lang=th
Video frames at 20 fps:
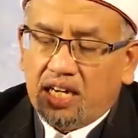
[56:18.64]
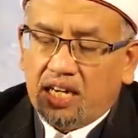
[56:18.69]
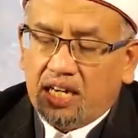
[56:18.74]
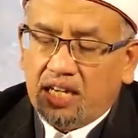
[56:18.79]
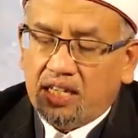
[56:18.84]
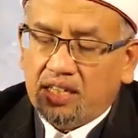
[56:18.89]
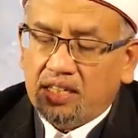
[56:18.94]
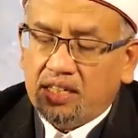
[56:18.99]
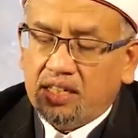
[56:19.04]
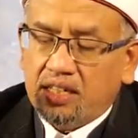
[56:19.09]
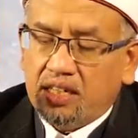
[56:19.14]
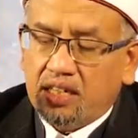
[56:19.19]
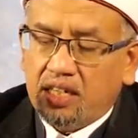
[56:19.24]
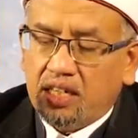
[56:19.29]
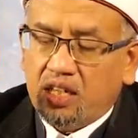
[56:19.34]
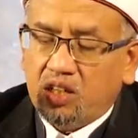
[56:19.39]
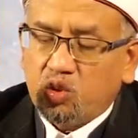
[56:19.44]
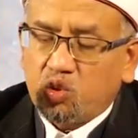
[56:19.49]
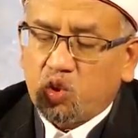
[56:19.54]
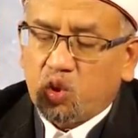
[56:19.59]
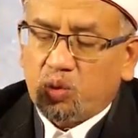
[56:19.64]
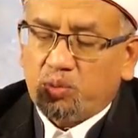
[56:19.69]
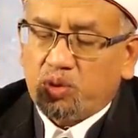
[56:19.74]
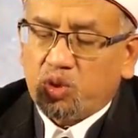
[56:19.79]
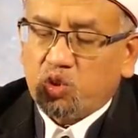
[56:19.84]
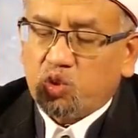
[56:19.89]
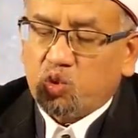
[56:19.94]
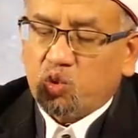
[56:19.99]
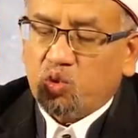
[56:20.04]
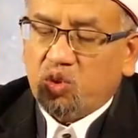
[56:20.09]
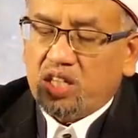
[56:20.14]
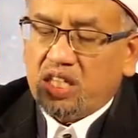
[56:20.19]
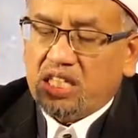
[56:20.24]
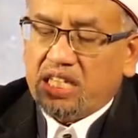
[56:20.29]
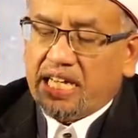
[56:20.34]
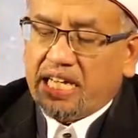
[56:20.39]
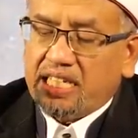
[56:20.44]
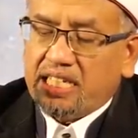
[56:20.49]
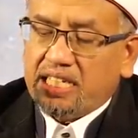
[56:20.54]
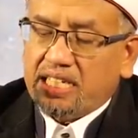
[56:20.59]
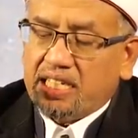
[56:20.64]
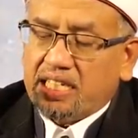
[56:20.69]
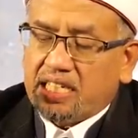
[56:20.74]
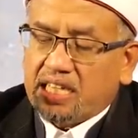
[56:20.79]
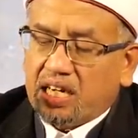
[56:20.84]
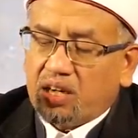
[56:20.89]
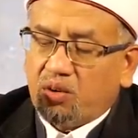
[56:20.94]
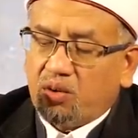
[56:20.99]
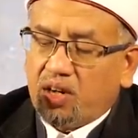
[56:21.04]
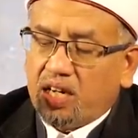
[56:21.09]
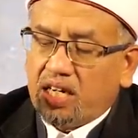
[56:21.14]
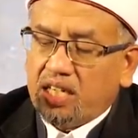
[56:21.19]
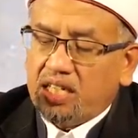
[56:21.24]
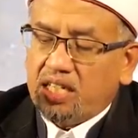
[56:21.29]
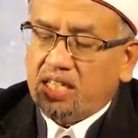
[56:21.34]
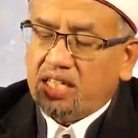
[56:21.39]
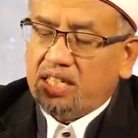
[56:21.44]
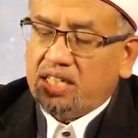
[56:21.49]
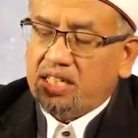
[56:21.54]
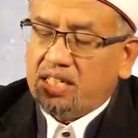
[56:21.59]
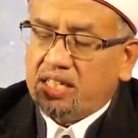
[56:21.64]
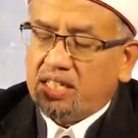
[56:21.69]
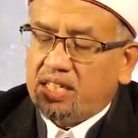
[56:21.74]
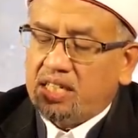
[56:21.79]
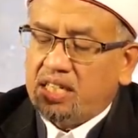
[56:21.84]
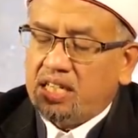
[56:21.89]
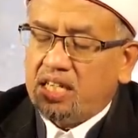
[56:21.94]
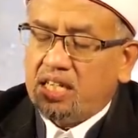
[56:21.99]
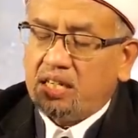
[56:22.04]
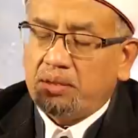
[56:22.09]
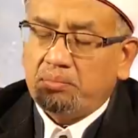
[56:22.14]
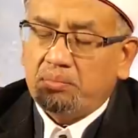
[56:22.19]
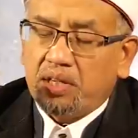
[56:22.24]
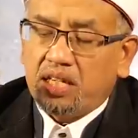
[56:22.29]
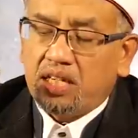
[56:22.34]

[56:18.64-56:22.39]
إني تبت إليك وإني